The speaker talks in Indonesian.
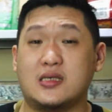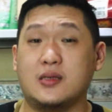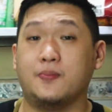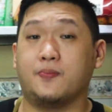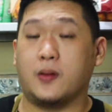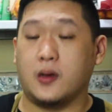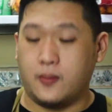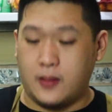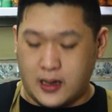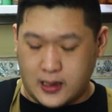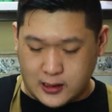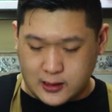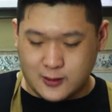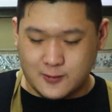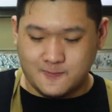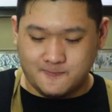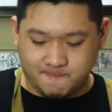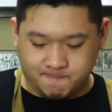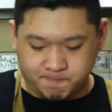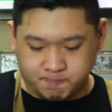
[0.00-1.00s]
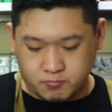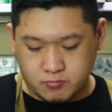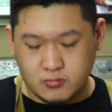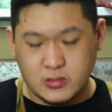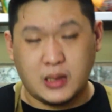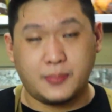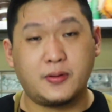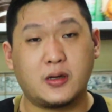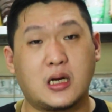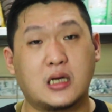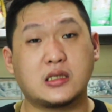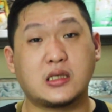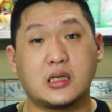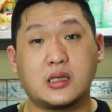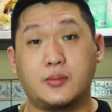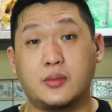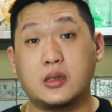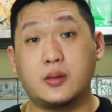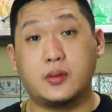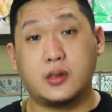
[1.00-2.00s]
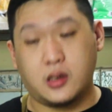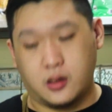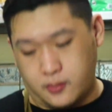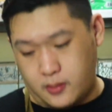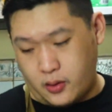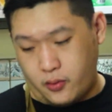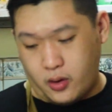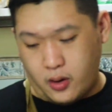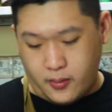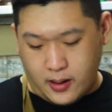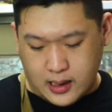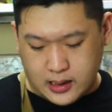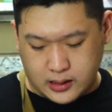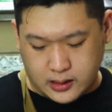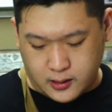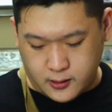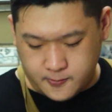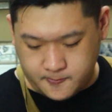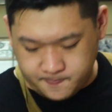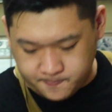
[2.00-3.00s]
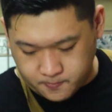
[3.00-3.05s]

simple banget, tapi rasanya bener-bener mewah banget ya.